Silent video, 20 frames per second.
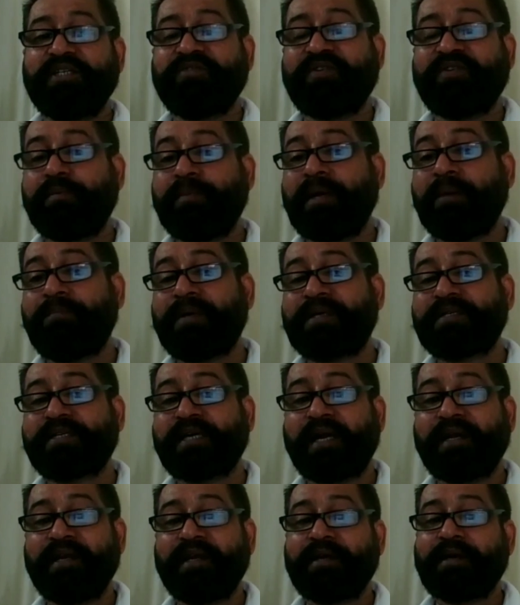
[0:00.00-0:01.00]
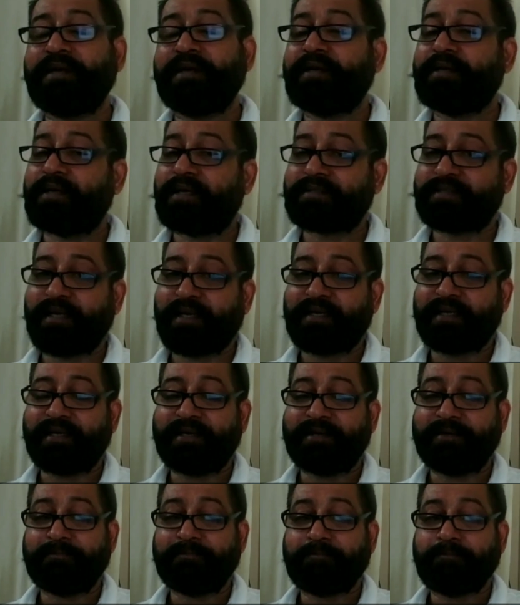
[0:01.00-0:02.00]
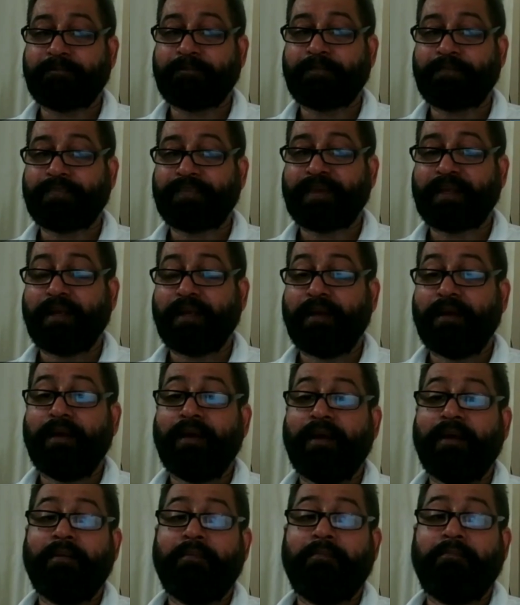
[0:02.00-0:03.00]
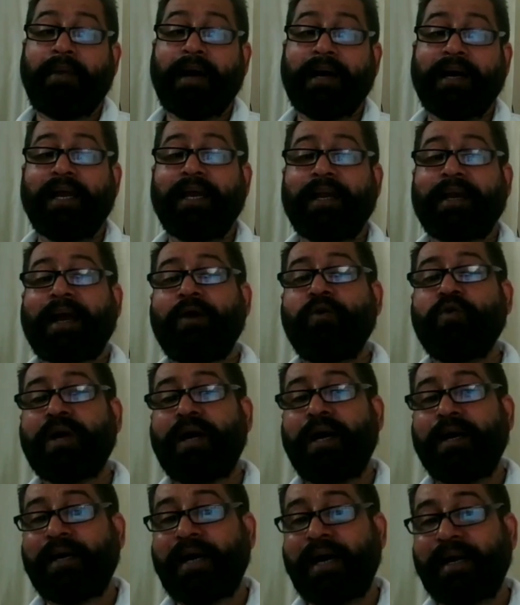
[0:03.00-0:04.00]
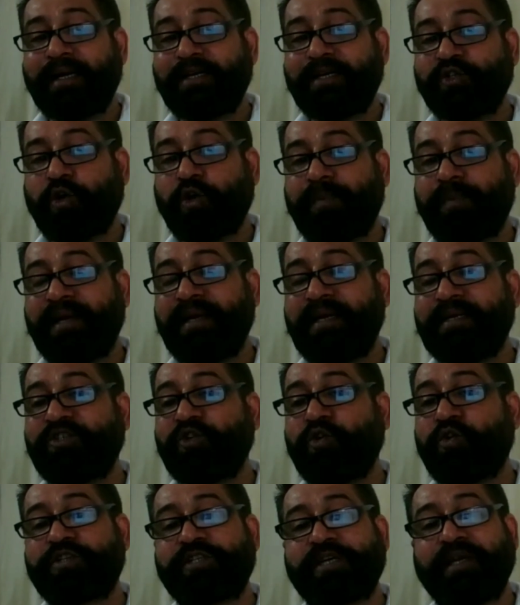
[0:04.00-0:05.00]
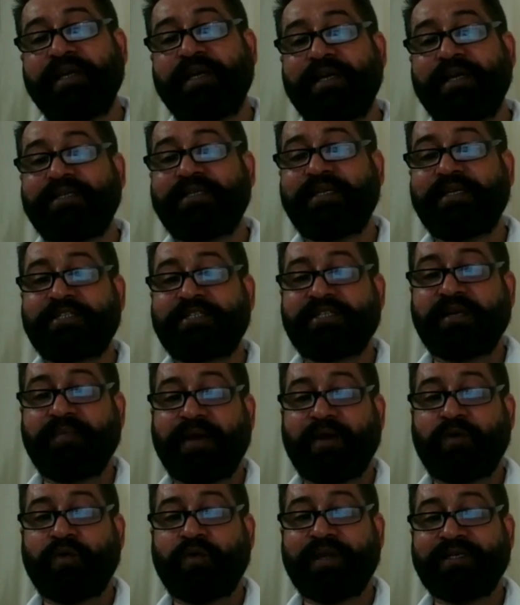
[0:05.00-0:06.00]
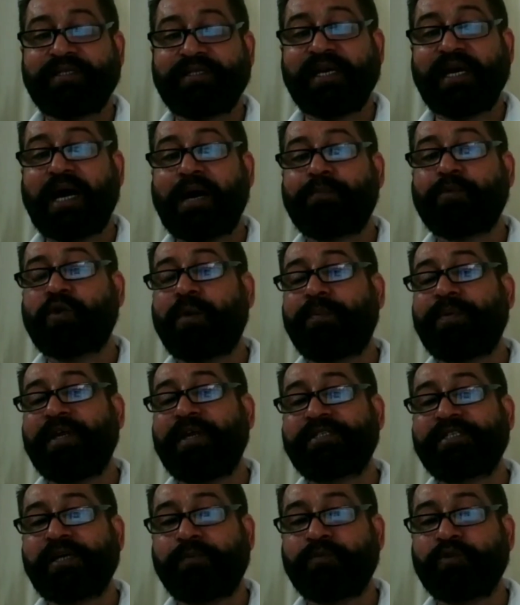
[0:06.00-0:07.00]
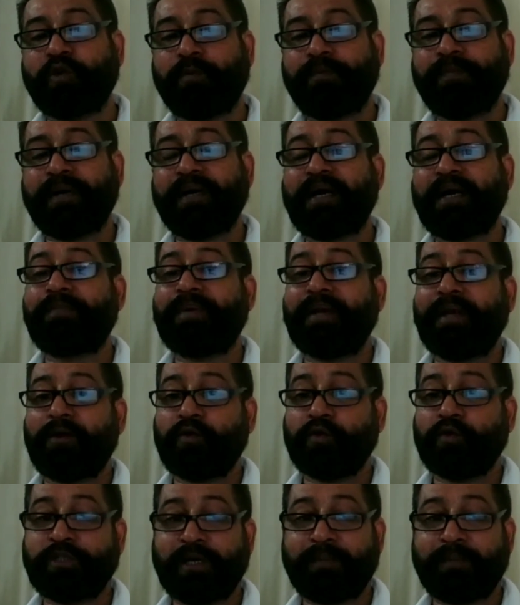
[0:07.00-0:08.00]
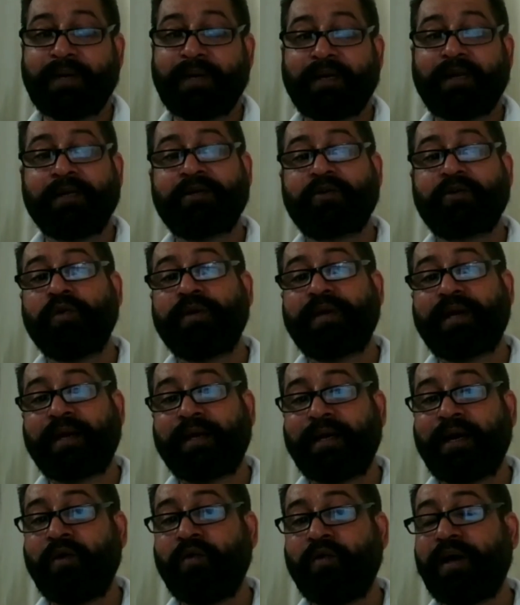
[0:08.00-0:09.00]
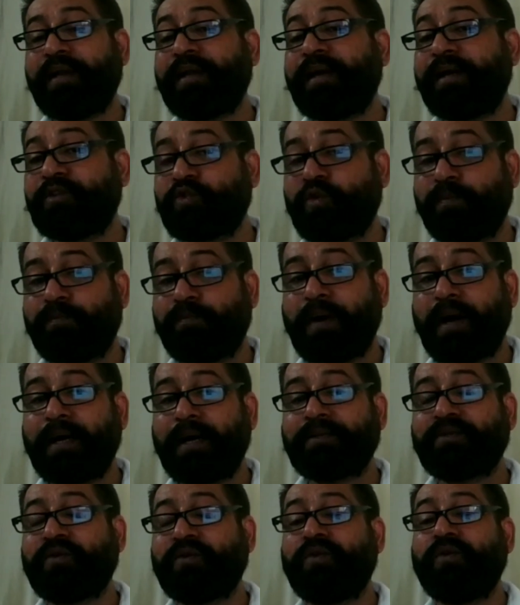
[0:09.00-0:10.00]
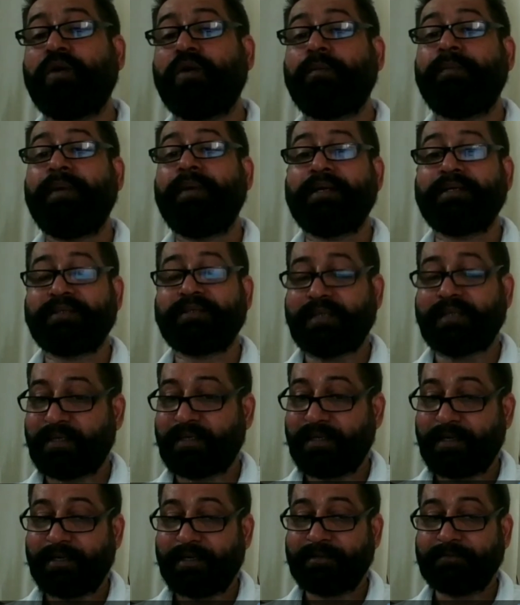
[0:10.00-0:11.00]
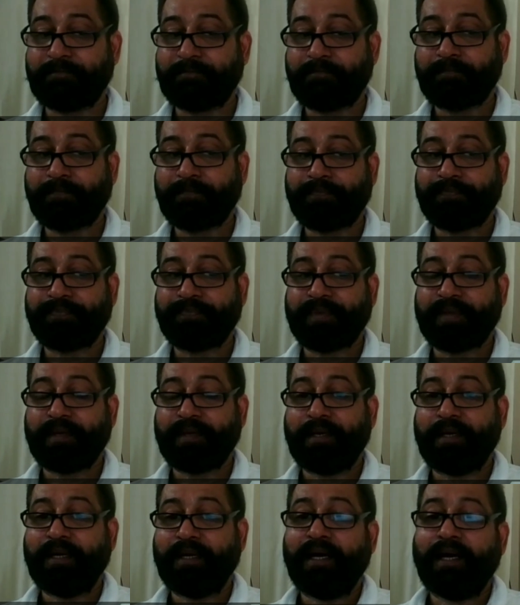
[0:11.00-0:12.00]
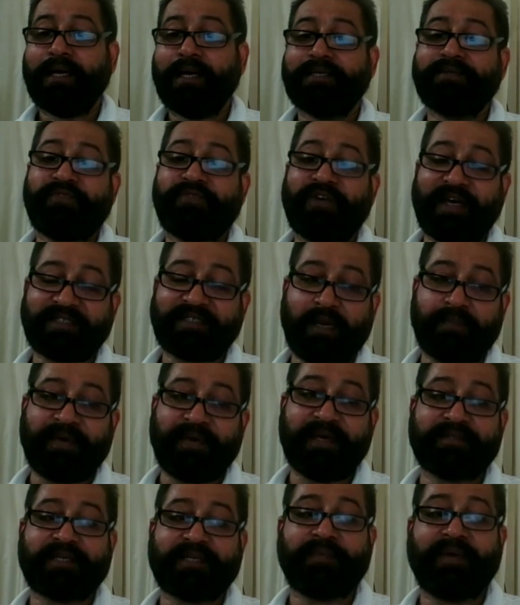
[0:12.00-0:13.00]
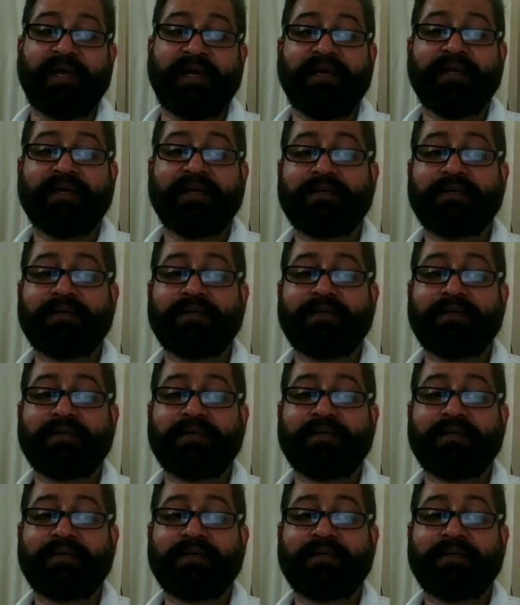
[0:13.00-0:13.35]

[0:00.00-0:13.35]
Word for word: जीवन में परेशानी खड़ी कर सकते हैं मंगल राहु का अंगारक योग बनने से और शनि की दृष्टि में होने से आपको अपने शब्दों पर अपने गुस्से पर कंट्रोल रखना होगा नहीं तो बात और बिगड़ सकती है वैसे भी इस समय